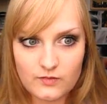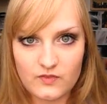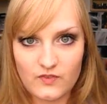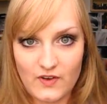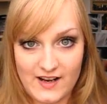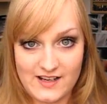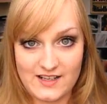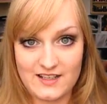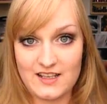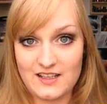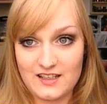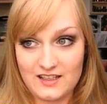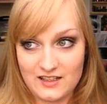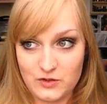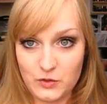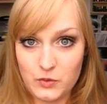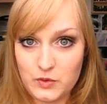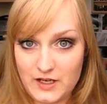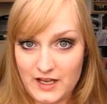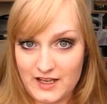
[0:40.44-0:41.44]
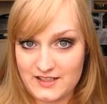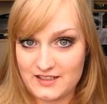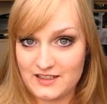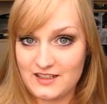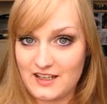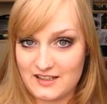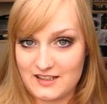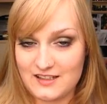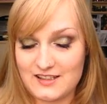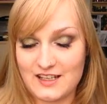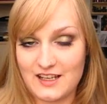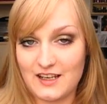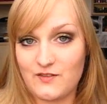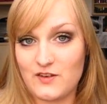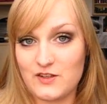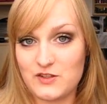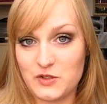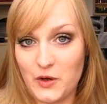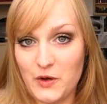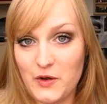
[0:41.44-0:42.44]
weil äh, Douglas, ne, das ist direkt
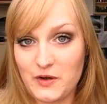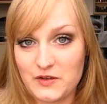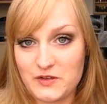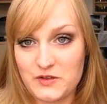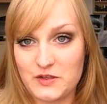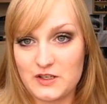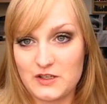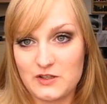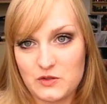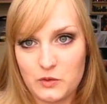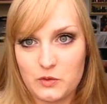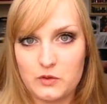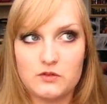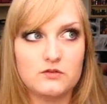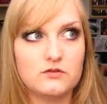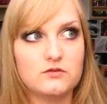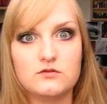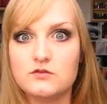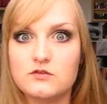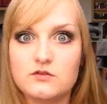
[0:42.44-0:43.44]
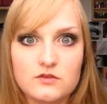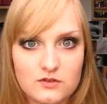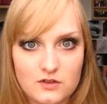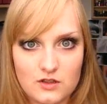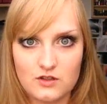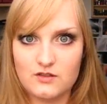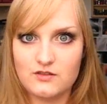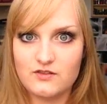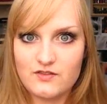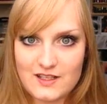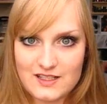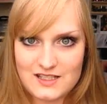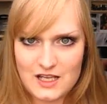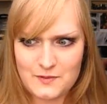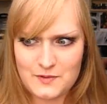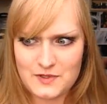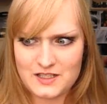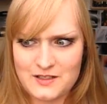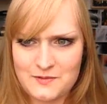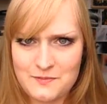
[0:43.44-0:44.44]
was Teures und ich so, was
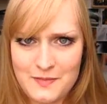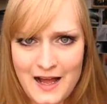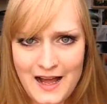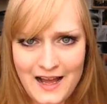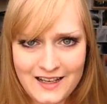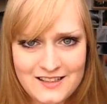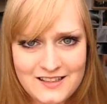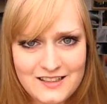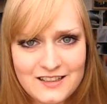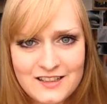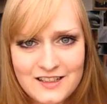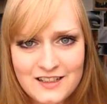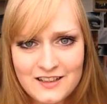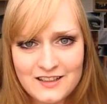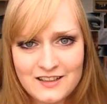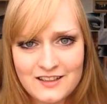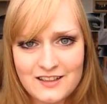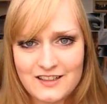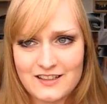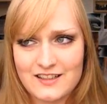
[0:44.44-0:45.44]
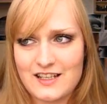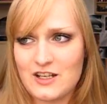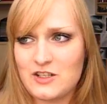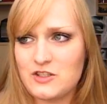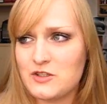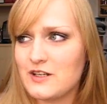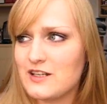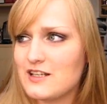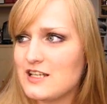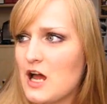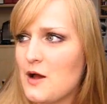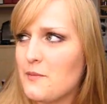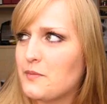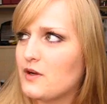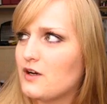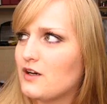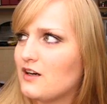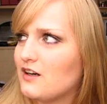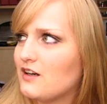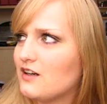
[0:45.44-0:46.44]
habe ich gemacht? Ich dachte schon, ich
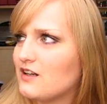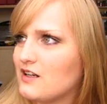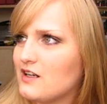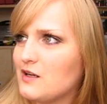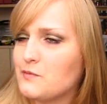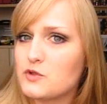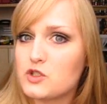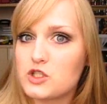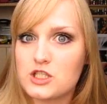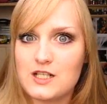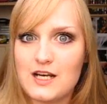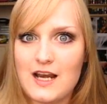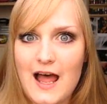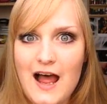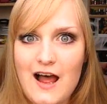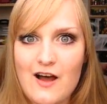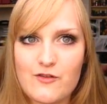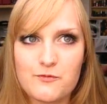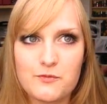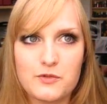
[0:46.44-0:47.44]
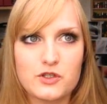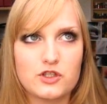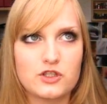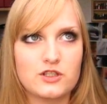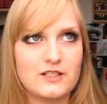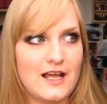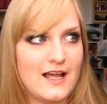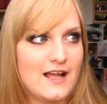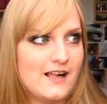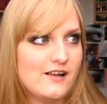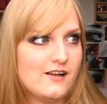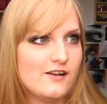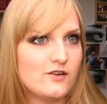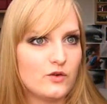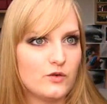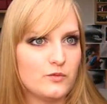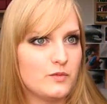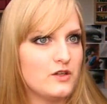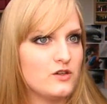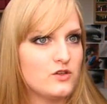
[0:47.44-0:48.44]
habe äh, im Schlaf bestellt
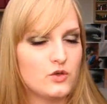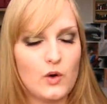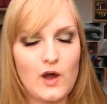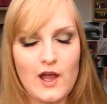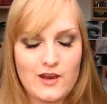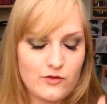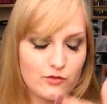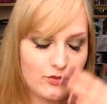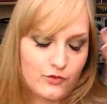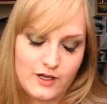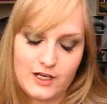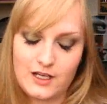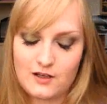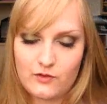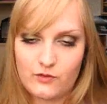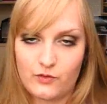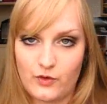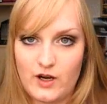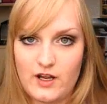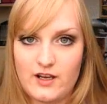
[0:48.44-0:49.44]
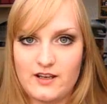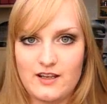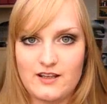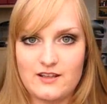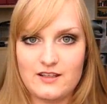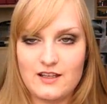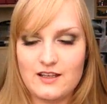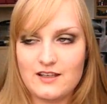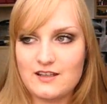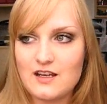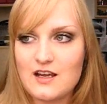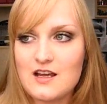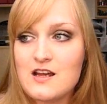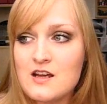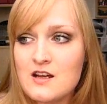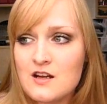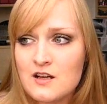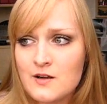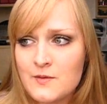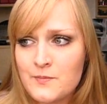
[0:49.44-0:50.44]
und bin so ein Freak geworden, dass ich
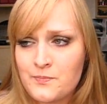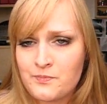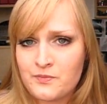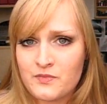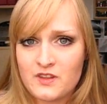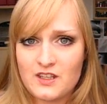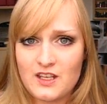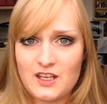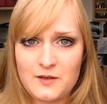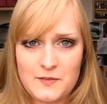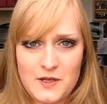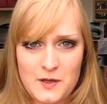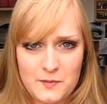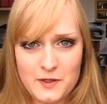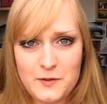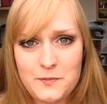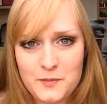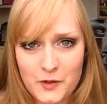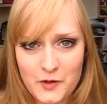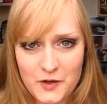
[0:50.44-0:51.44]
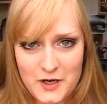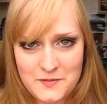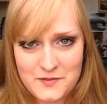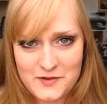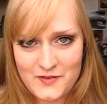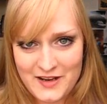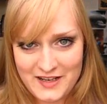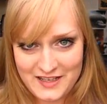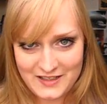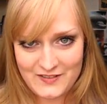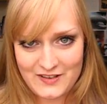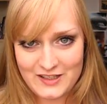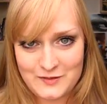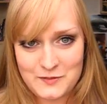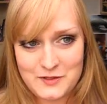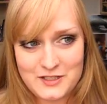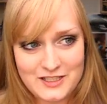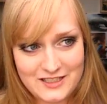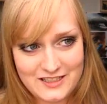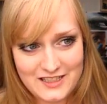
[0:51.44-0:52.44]
nicht mehr mitbekomme, wenn ich
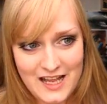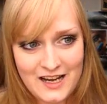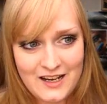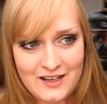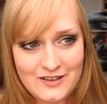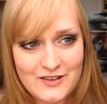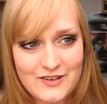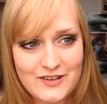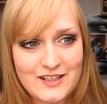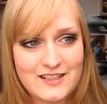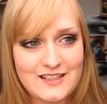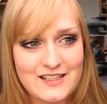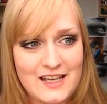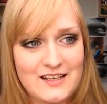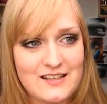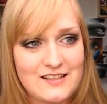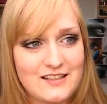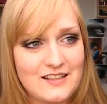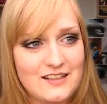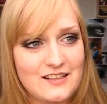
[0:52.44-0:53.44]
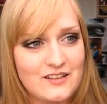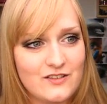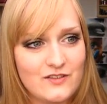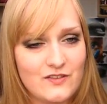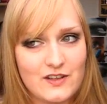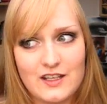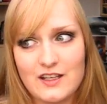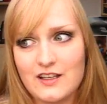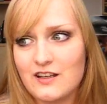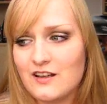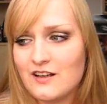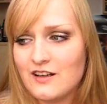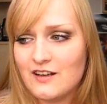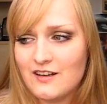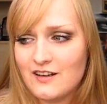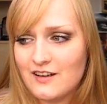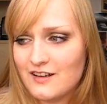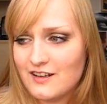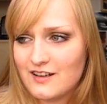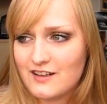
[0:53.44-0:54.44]
was bestelle und ich hätte irgendwie
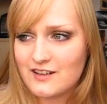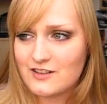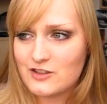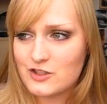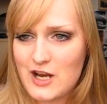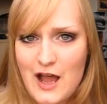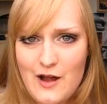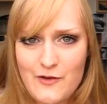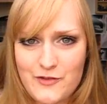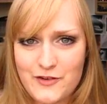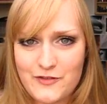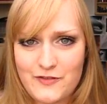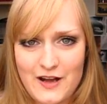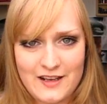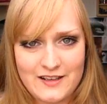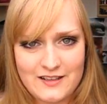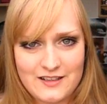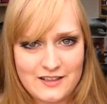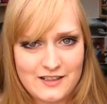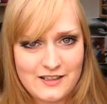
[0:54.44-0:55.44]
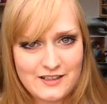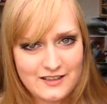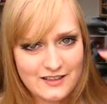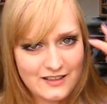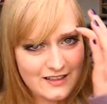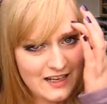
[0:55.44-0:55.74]
Schlaf gewandelt.